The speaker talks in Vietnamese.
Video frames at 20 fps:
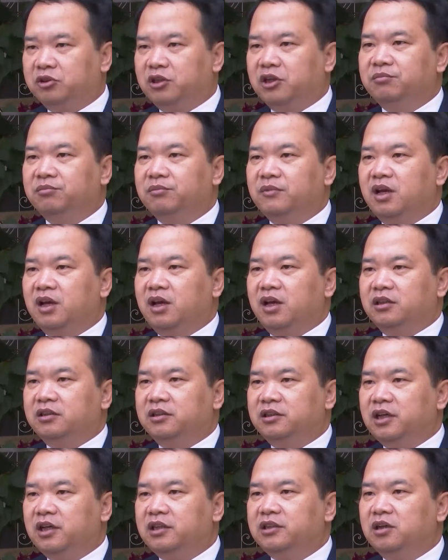sinh,
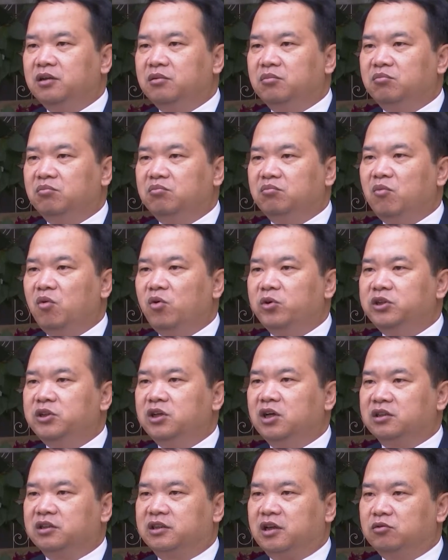xây dựng môi
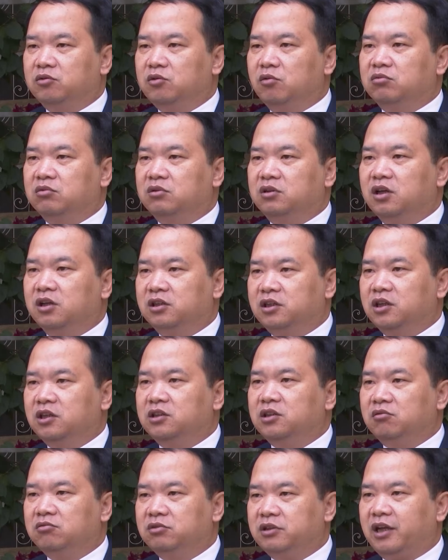trường giáo dục thực sự
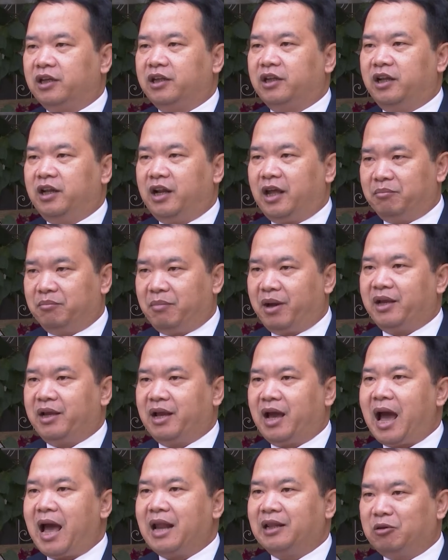trong sạch, lành mạnh,
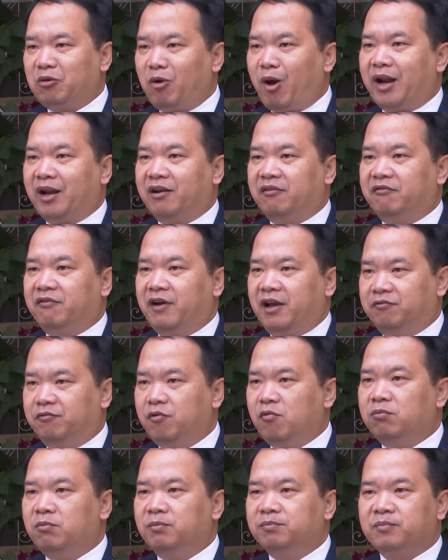an toàn và hạnh phúc.